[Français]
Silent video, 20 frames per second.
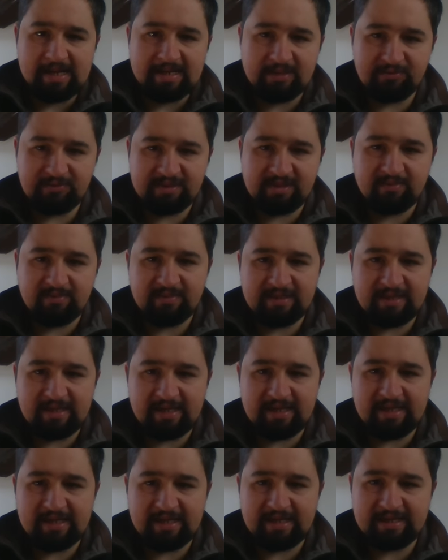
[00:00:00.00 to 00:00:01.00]
La deuxième
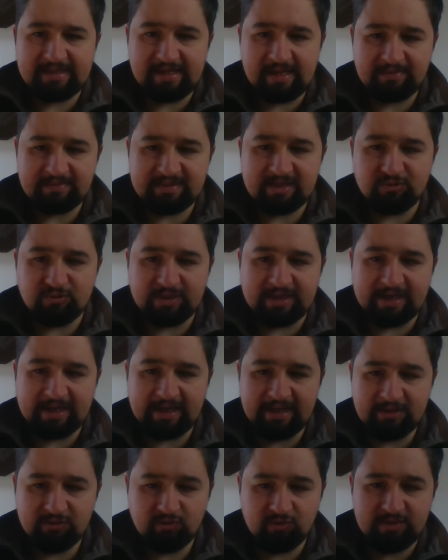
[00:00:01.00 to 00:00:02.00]
étape, c'est de
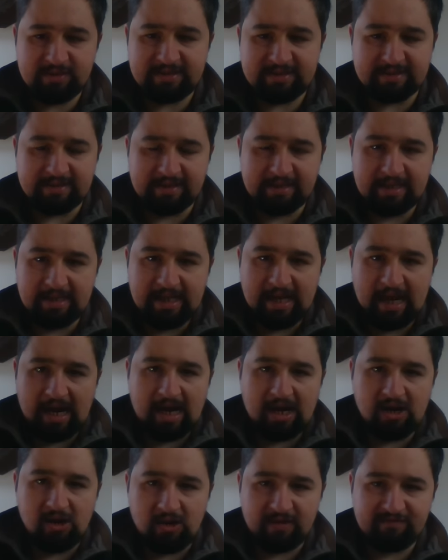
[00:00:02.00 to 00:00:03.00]
créer deux listes.
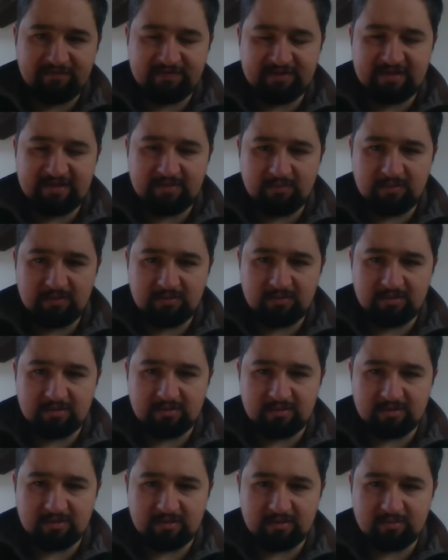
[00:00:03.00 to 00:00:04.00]
Alors effectivement,
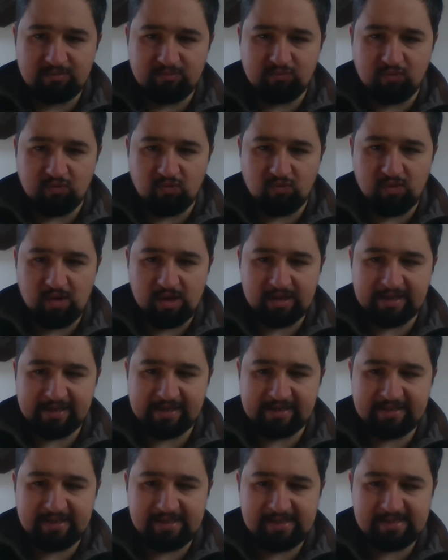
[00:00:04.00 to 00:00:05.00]
euh, pourquoi
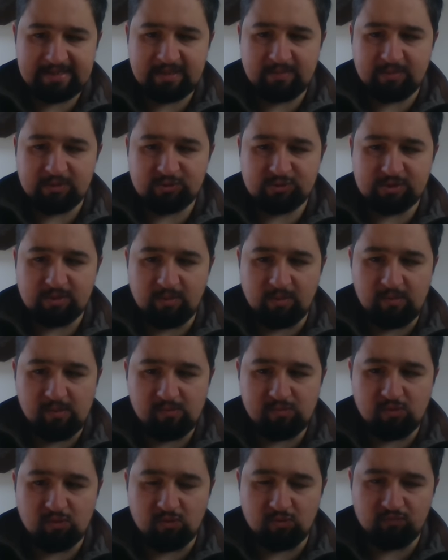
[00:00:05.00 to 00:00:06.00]
créer des listes Et bien tout
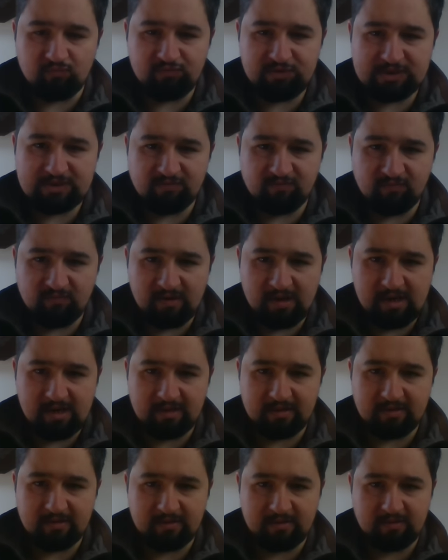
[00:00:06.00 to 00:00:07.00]
simplement pour qu'on puisse
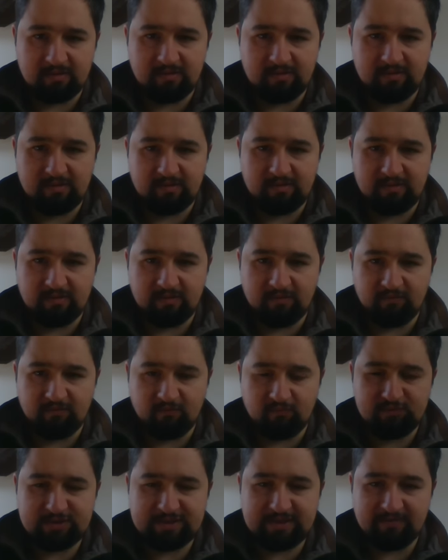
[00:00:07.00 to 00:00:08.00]
voir, euh,
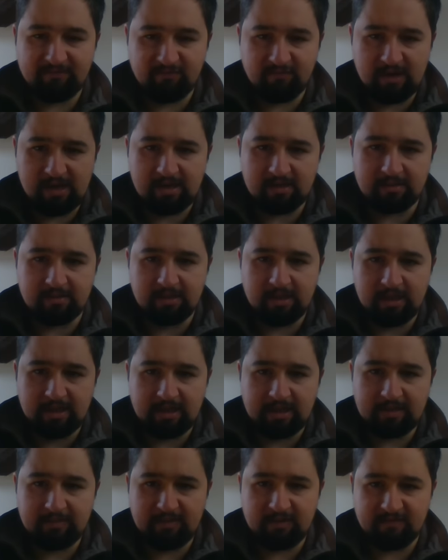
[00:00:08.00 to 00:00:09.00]
vous puissiez voir, et
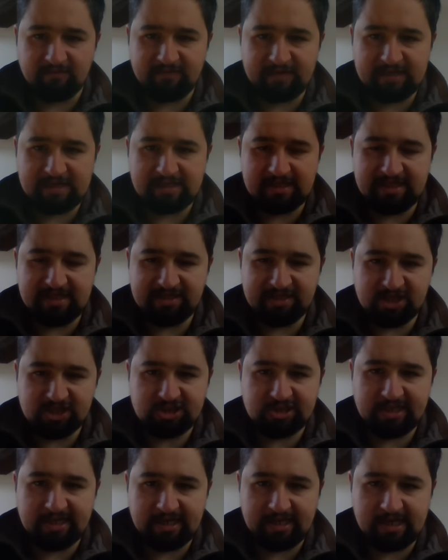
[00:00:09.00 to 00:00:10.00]
eh bien en fait l'état
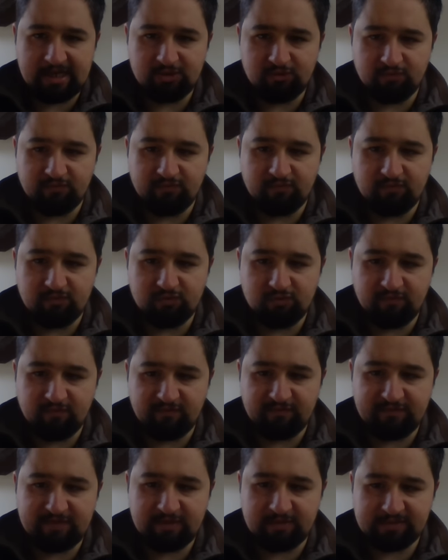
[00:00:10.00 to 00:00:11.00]
général de
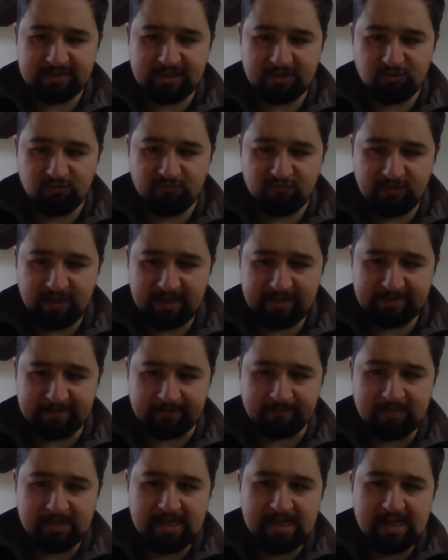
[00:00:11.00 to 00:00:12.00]
vos, finances et de vos dettes.